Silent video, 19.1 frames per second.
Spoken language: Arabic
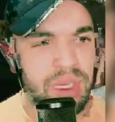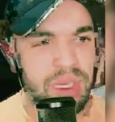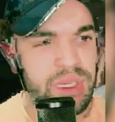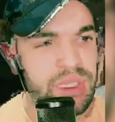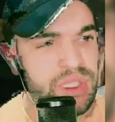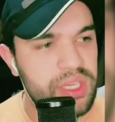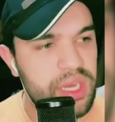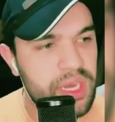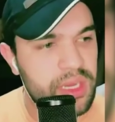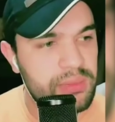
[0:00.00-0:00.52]

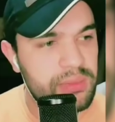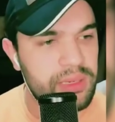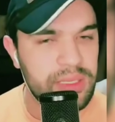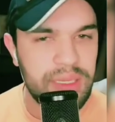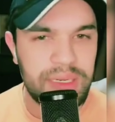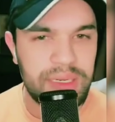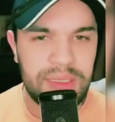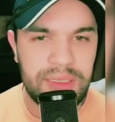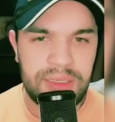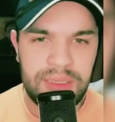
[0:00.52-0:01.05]
غننجح
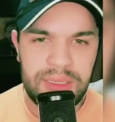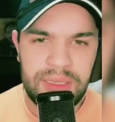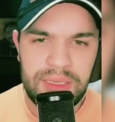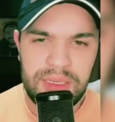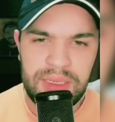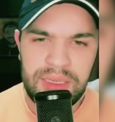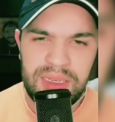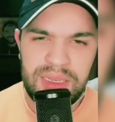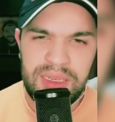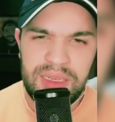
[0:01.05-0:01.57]
بدر
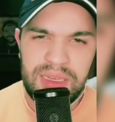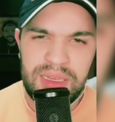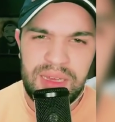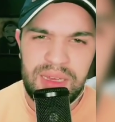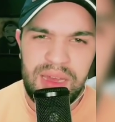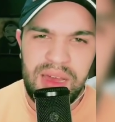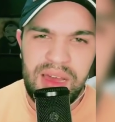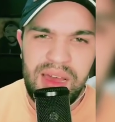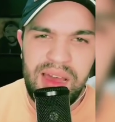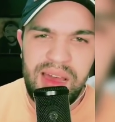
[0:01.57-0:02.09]

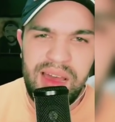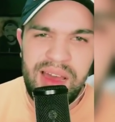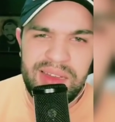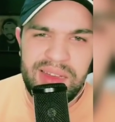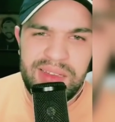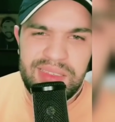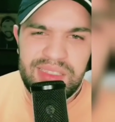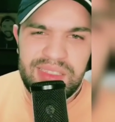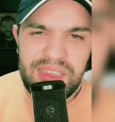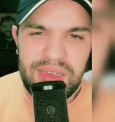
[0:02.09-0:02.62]

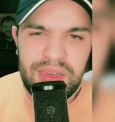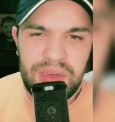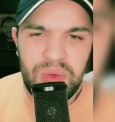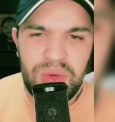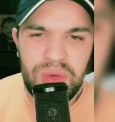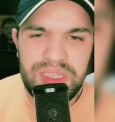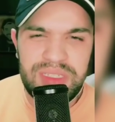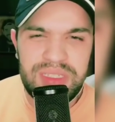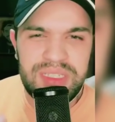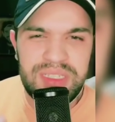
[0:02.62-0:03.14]
احسن
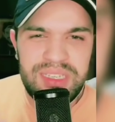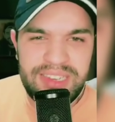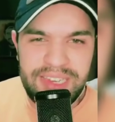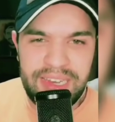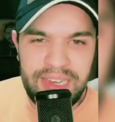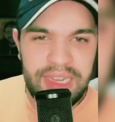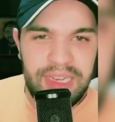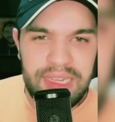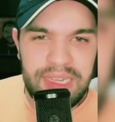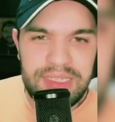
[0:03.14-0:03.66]
وسيله
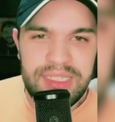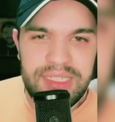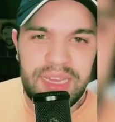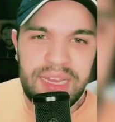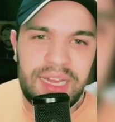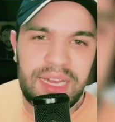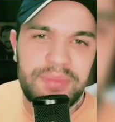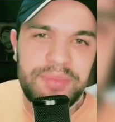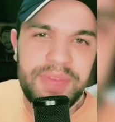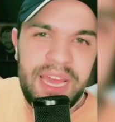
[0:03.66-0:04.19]

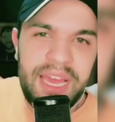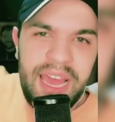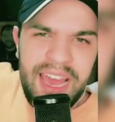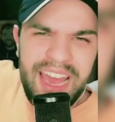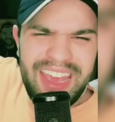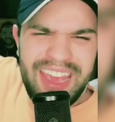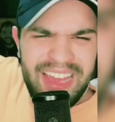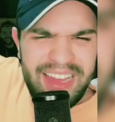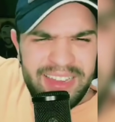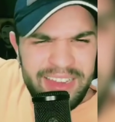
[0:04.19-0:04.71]
للانتقام
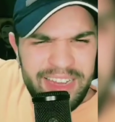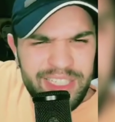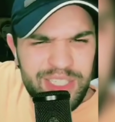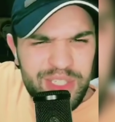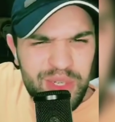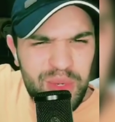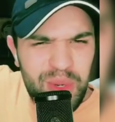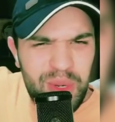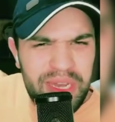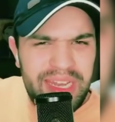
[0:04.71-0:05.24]
هي انك
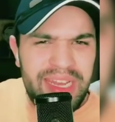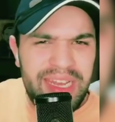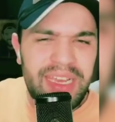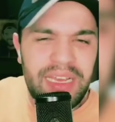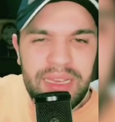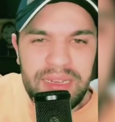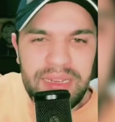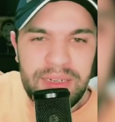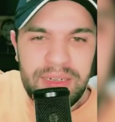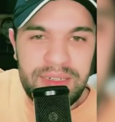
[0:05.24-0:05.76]
تقول
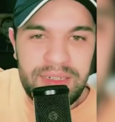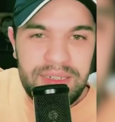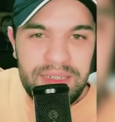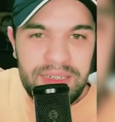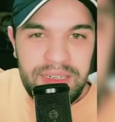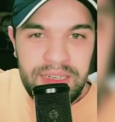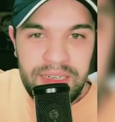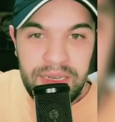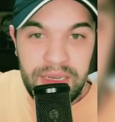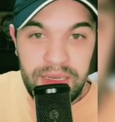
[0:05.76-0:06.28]
ليه
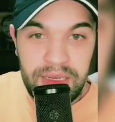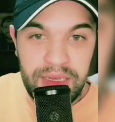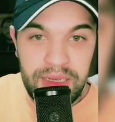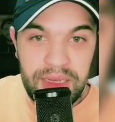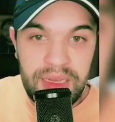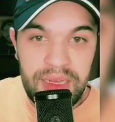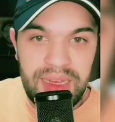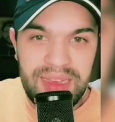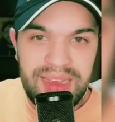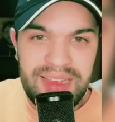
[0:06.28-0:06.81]

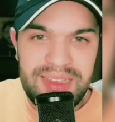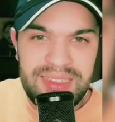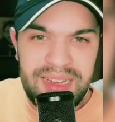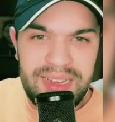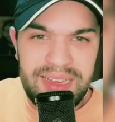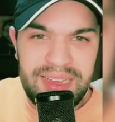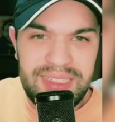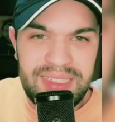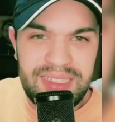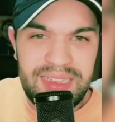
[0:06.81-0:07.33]
كانت
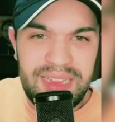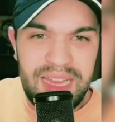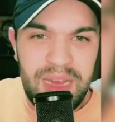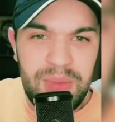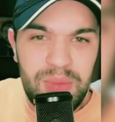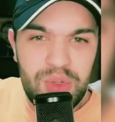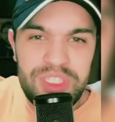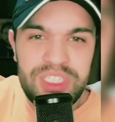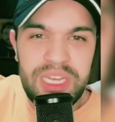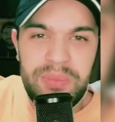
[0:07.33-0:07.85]
حياتي
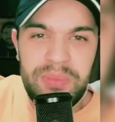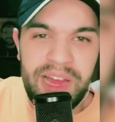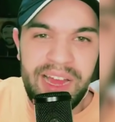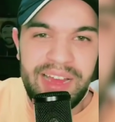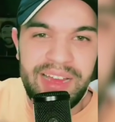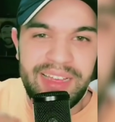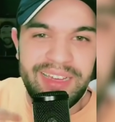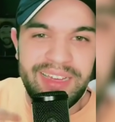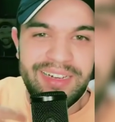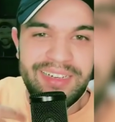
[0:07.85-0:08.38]
ظلام وانت
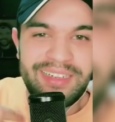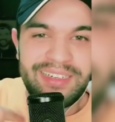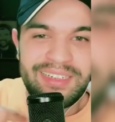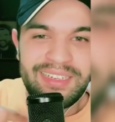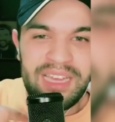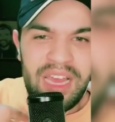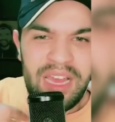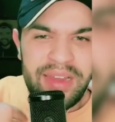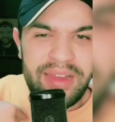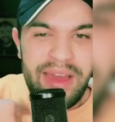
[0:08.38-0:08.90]
معايا
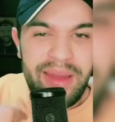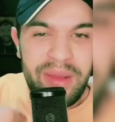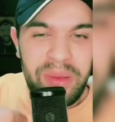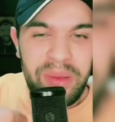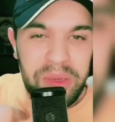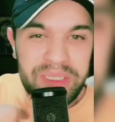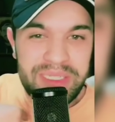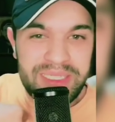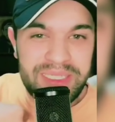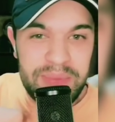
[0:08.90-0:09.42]
نهار
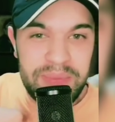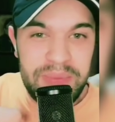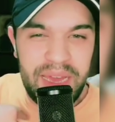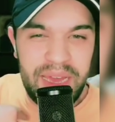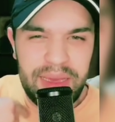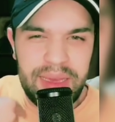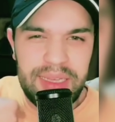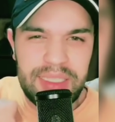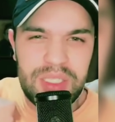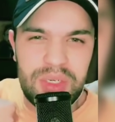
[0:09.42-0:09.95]
خرجتي من
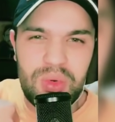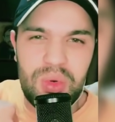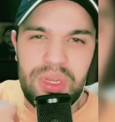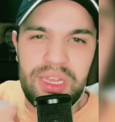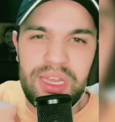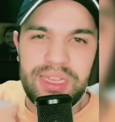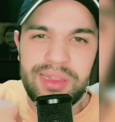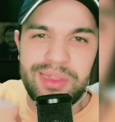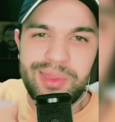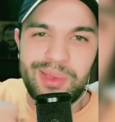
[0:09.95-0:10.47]
حياتي
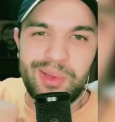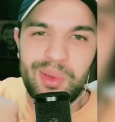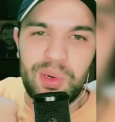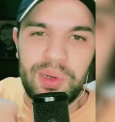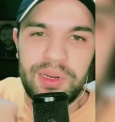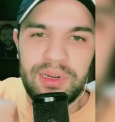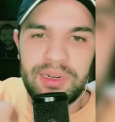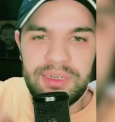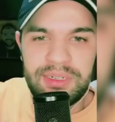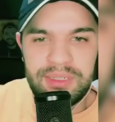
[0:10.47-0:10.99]
ولات
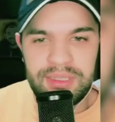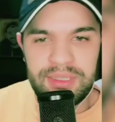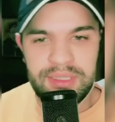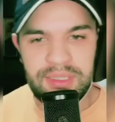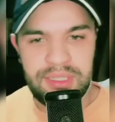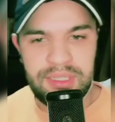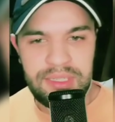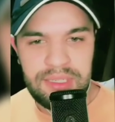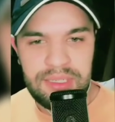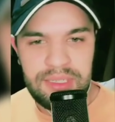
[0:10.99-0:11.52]
نور
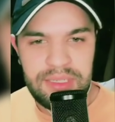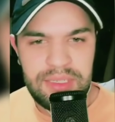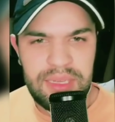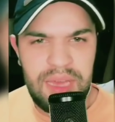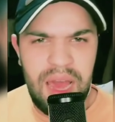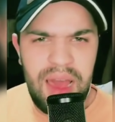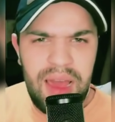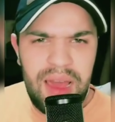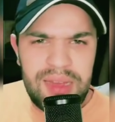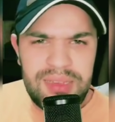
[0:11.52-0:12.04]

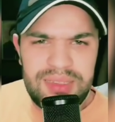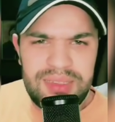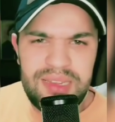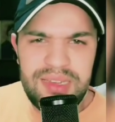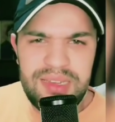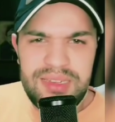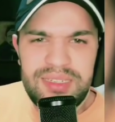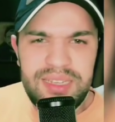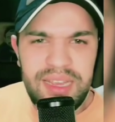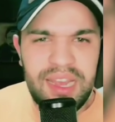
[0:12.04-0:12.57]
احسن
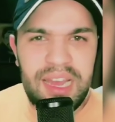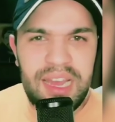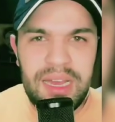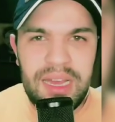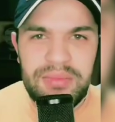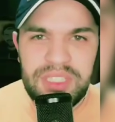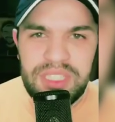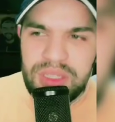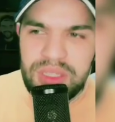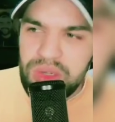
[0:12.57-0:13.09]
انتقام
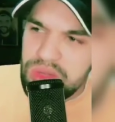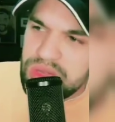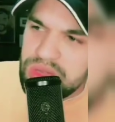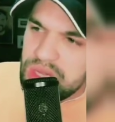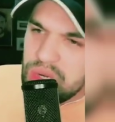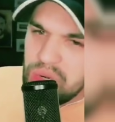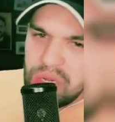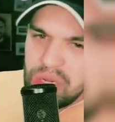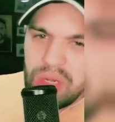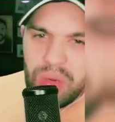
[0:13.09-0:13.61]
تقدروا
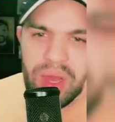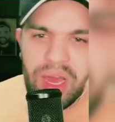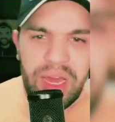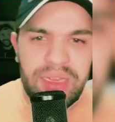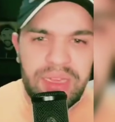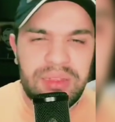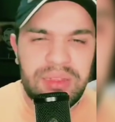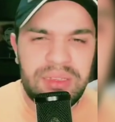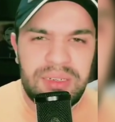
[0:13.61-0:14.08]
ديروا لواحد